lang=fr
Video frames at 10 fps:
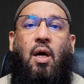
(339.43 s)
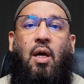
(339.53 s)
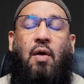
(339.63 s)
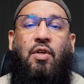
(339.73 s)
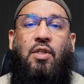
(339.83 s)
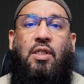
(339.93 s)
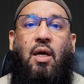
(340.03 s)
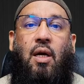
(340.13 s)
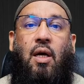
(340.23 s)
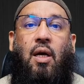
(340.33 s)
Euh, veut
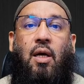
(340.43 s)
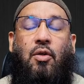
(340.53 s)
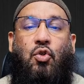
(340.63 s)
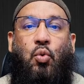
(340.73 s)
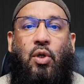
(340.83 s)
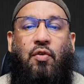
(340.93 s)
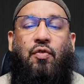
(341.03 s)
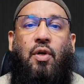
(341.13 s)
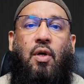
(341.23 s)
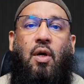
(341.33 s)
dire, euh, suivre
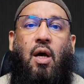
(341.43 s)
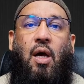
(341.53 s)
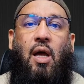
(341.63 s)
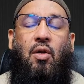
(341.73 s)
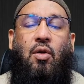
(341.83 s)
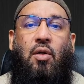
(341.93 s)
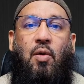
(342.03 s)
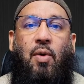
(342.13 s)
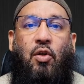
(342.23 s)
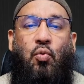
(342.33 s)
n'
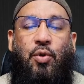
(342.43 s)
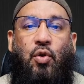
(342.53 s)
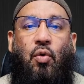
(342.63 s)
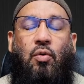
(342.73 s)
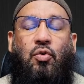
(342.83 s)
des ban l'opinion,